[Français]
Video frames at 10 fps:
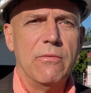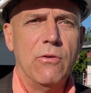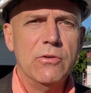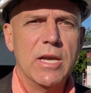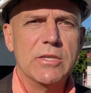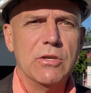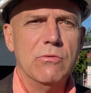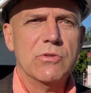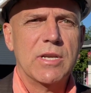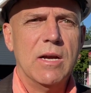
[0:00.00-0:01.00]

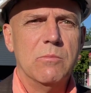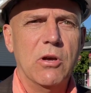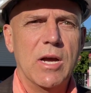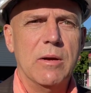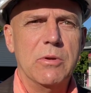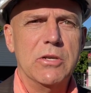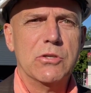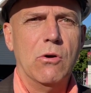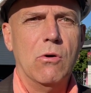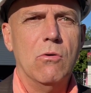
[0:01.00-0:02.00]
Fondation semble remplir
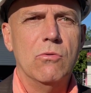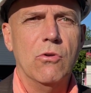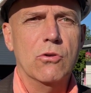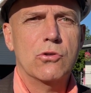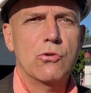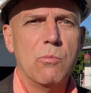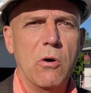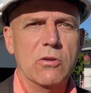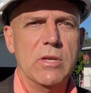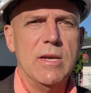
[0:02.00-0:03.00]
son rôle de
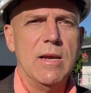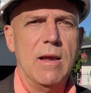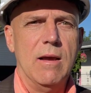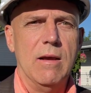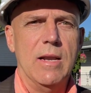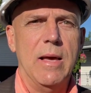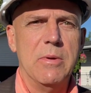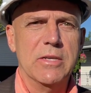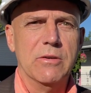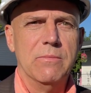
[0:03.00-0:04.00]
supporter euh, la
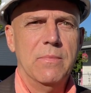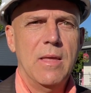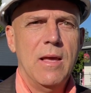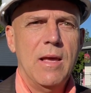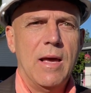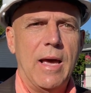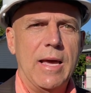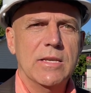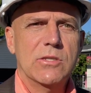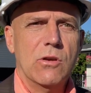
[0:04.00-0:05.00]
maison.
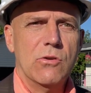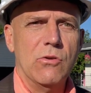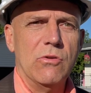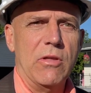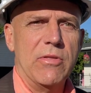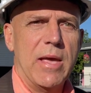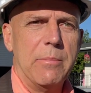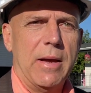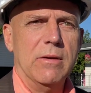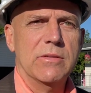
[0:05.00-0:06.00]
Est-ce qu'une
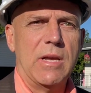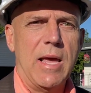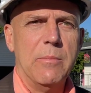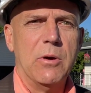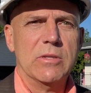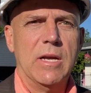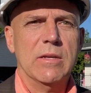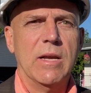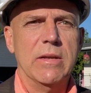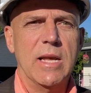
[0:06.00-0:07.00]
dépense
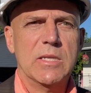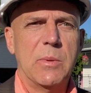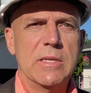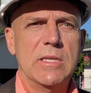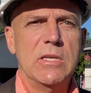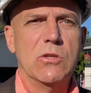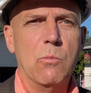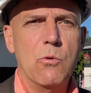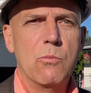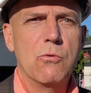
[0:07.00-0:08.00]
importante en expertise
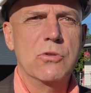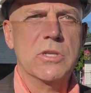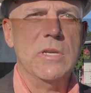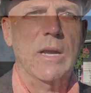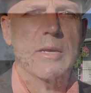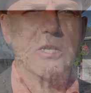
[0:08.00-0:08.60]
plus poussée, en